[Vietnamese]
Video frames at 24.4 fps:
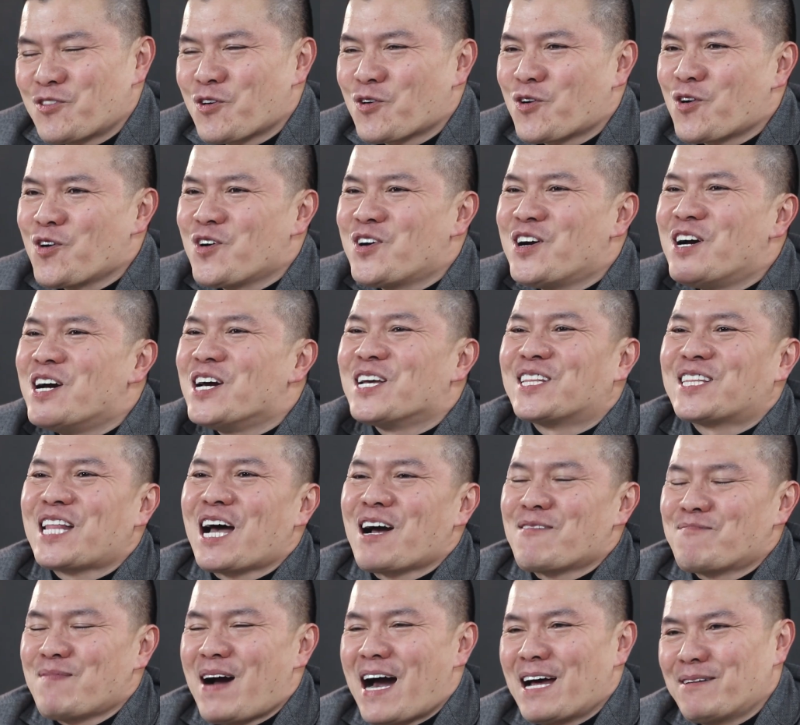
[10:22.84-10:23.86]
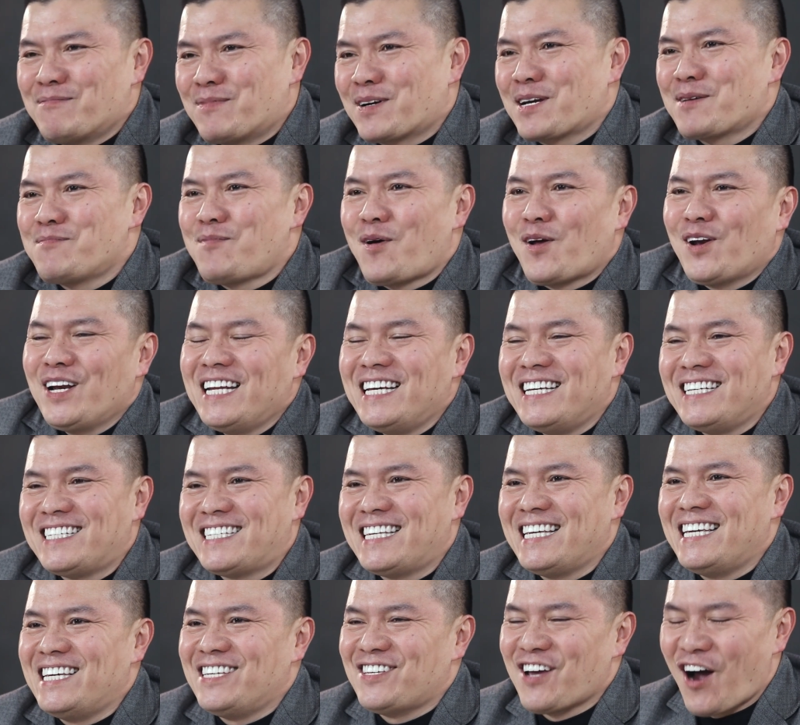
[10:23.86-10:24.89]
tôi có gửi tặng bạn một cái món lì
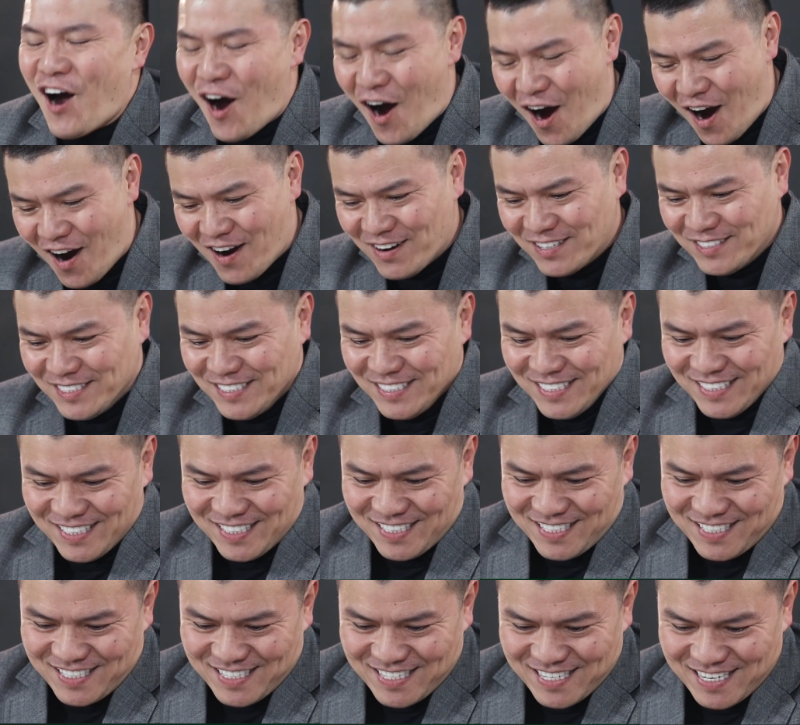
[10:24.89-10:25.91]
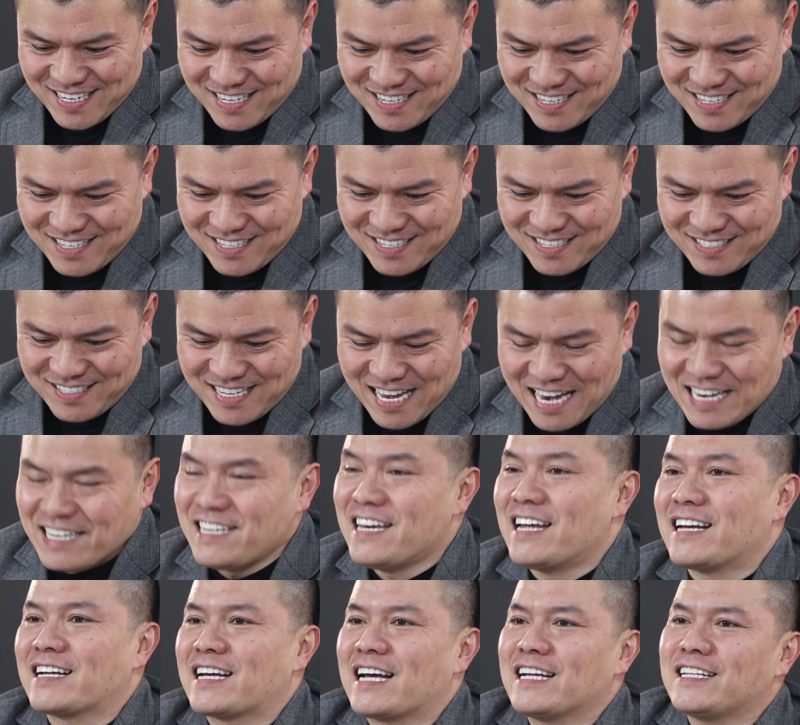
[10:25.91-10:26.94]
xì nhỏ à, thể
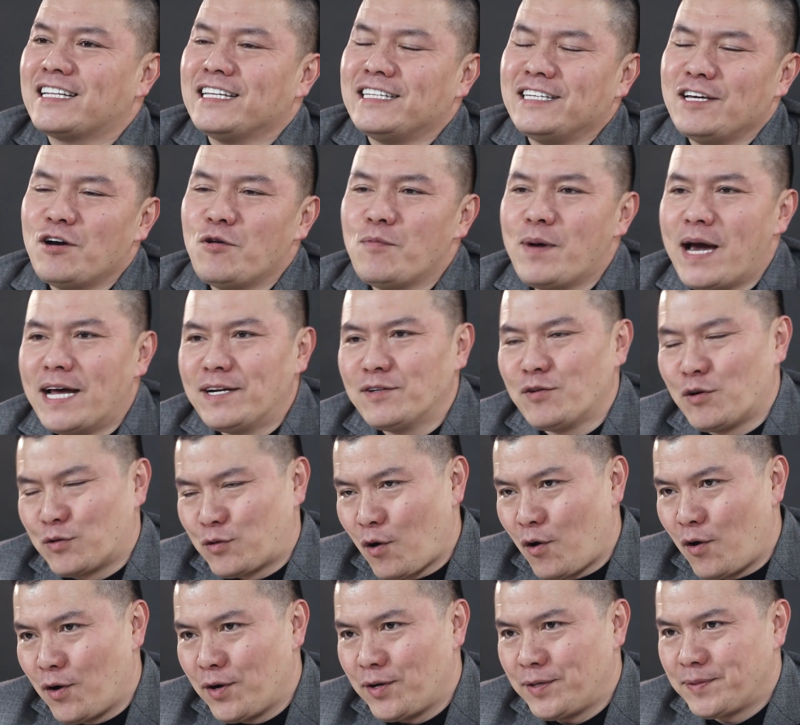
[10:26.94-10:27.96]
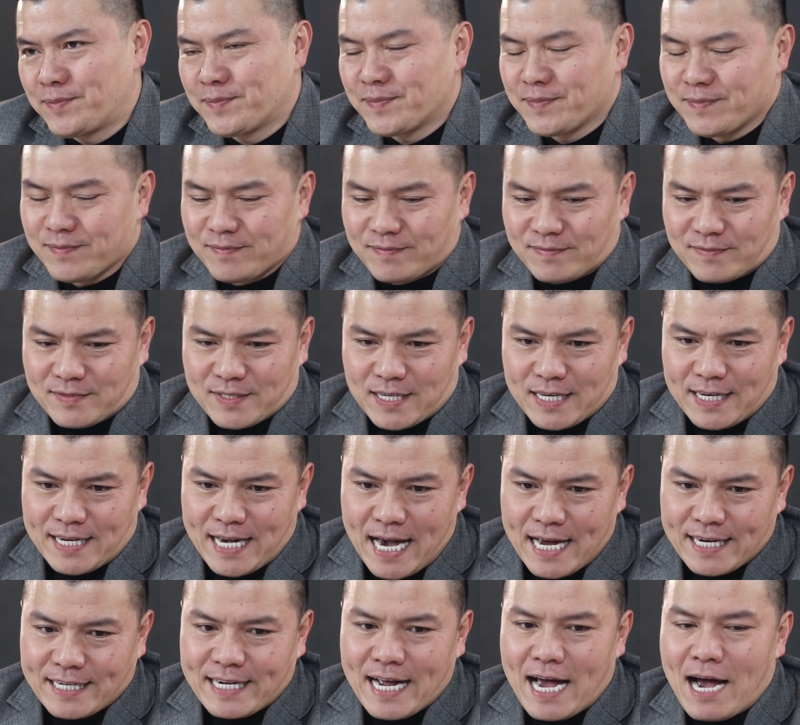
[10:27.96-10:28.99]
hiện cái tình yêu mến của tôi, cái
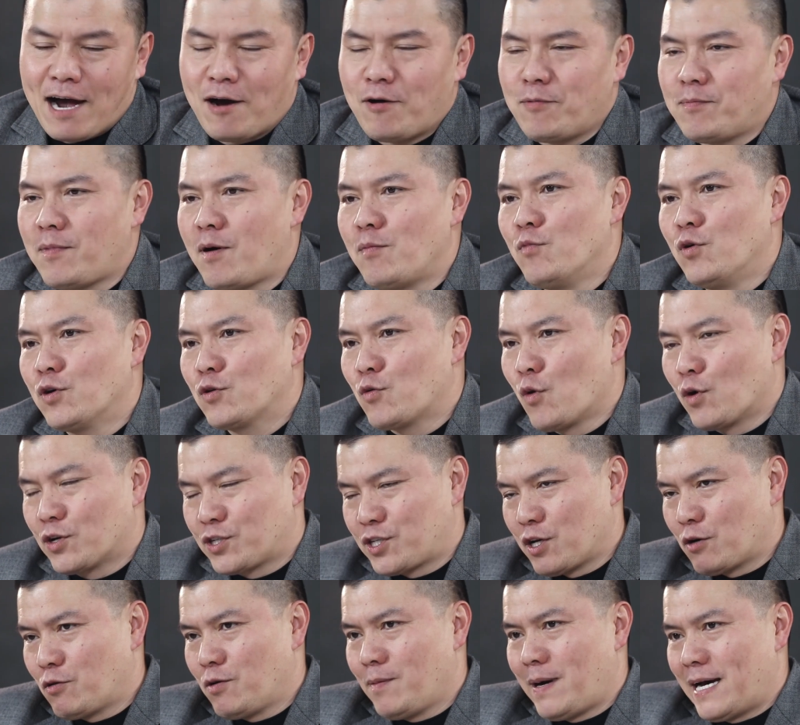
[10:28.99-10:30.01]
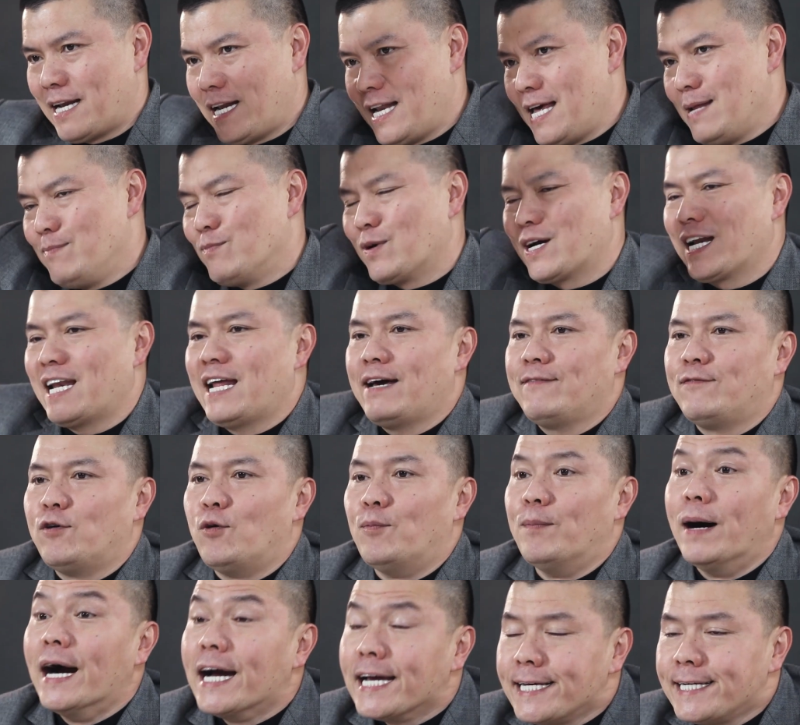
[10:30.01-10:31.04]
khát khao mong muốn cuộc sống của bạn lên một cái
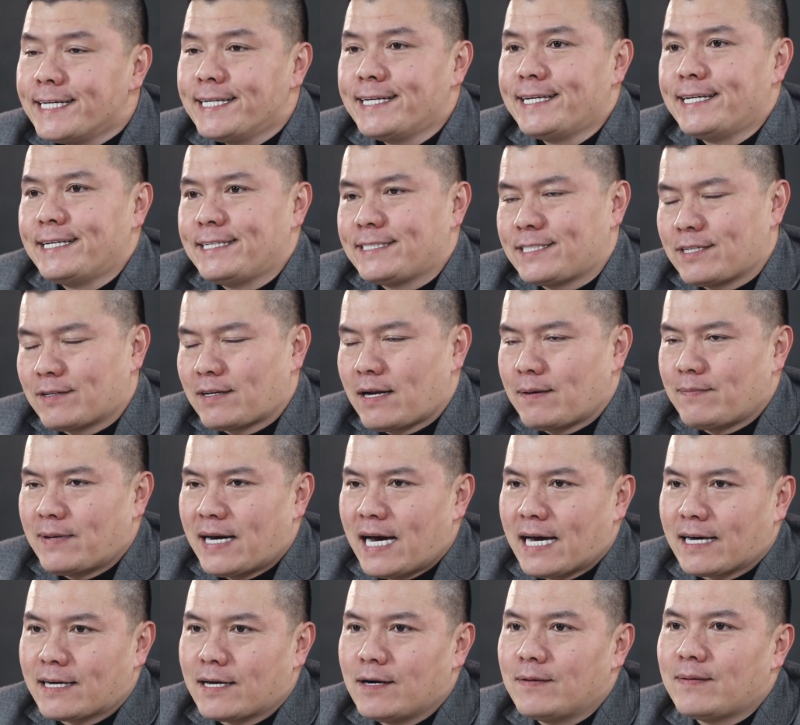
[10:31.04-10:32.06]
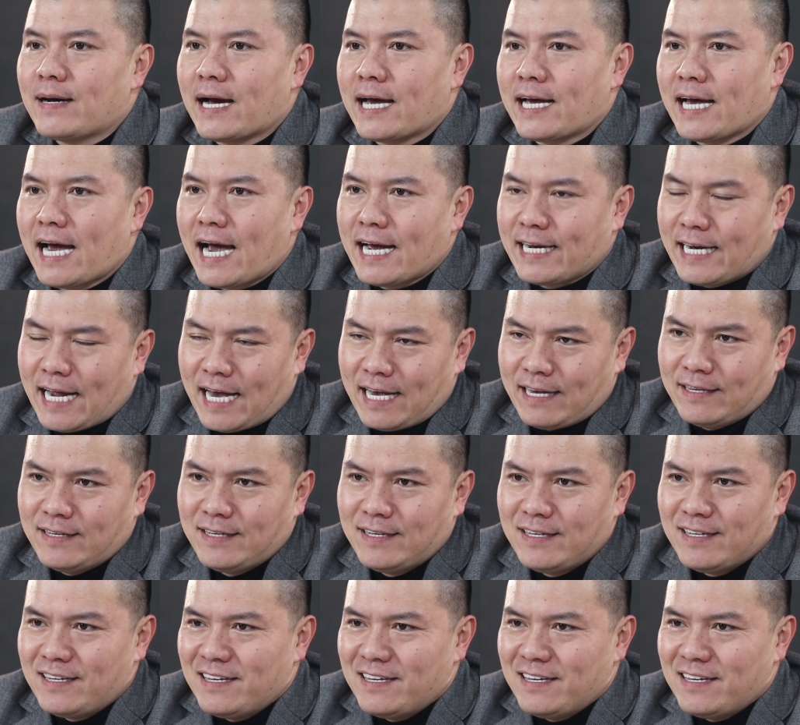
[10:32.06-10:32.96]
level mới cho năm 2022 này.